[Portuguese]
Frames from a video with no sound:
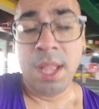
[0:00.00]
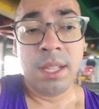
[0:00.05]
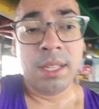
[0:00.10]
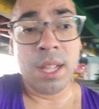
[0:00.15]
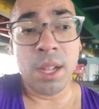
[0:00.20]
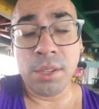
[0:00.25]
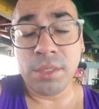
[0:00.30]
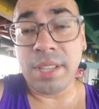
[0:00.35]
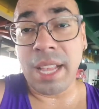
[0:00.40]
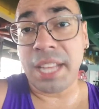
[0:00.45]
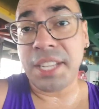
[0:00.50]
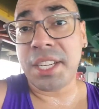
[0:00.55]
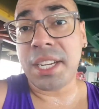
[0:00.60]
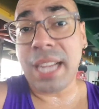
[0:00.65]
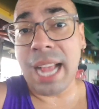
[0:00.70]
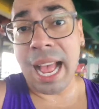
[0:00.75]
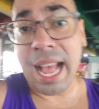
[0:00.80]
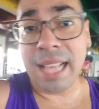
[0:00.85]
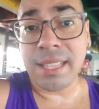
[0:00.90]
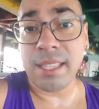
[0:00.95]
Então eu saí de
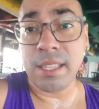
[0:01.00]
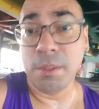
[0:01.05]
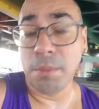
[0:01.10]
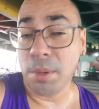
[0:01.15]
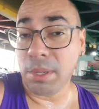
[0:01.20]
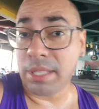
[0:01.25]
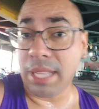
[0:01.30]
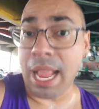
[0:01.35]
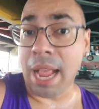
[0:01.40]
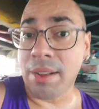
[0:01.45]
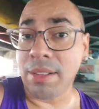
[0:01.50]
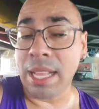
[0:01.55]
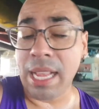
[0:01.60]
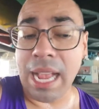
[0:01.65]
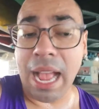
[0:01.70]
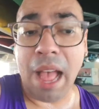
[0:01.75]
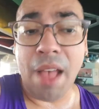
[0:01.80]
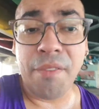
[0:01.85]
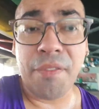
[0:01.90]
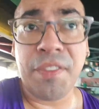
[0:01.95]
casa, não botei água na
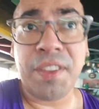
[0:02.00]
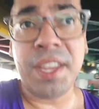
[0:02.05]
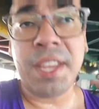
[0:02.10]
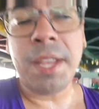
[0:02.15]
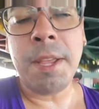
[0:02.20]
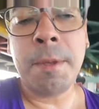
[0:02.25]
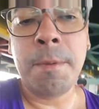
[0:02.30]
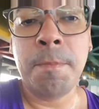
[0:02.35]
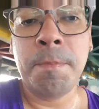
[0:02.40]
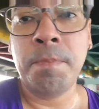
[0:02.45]
garrafinha